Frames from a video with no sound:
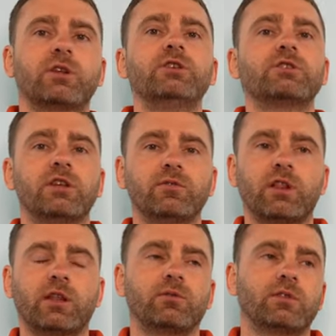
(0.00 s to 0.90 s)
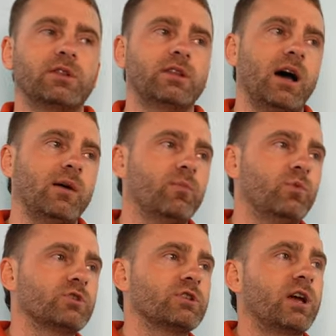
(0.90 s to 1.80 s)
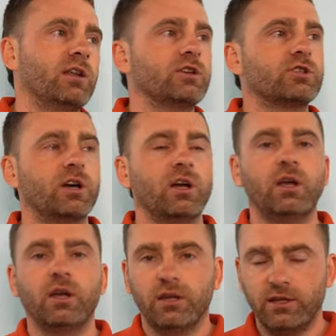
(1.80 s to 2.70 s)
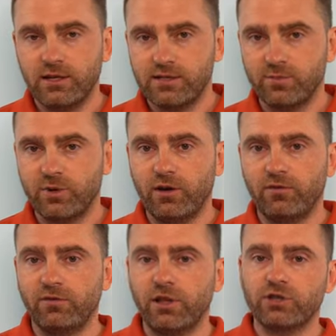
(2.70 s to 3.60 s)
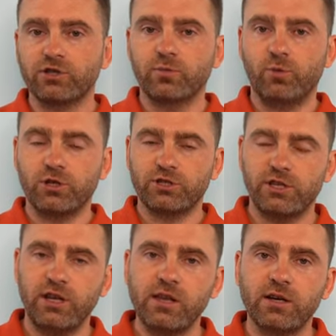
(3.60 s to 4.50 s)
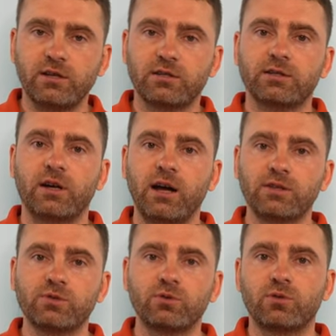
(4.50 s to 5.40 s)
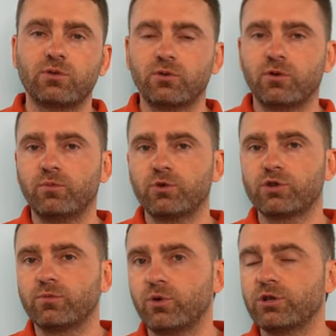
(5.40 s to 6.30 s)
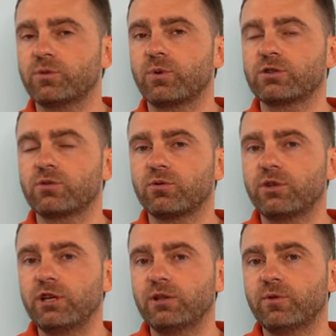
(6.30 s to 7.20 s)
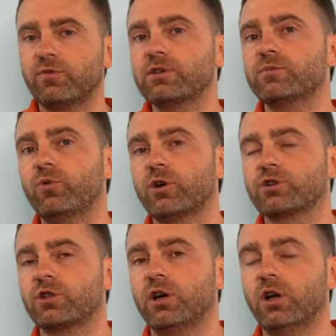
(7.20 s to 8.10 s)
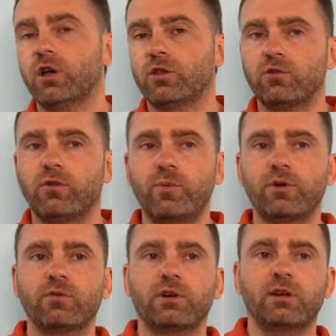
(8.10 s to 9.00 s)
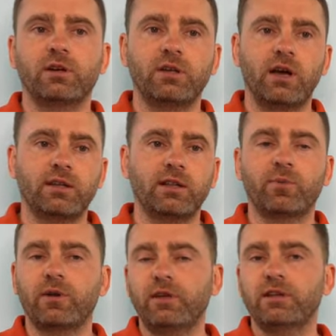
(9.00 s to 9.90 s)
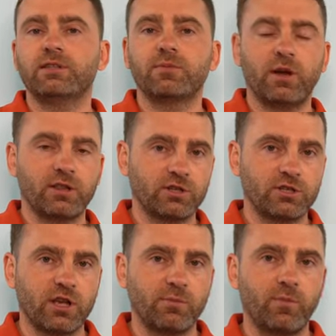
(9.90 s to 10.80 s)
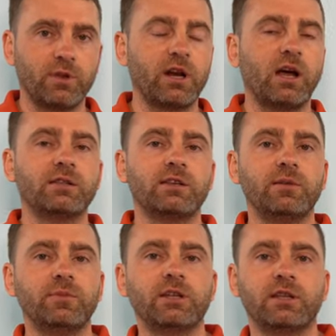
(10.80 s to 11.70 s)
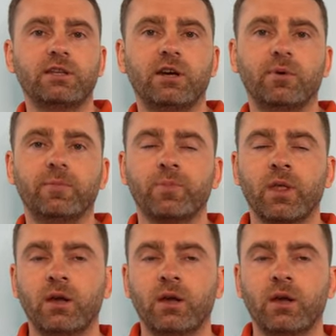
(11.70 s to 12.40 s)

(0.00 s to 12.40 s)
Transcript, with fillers: практически не вкладывал. Да, может, конечно, если бы я вложил больше денег сразу, то, может, больше проскрутил бы, возможно. Ну, во-первых, я хотел проверить себя так же самое, понравится ли мне эта тема.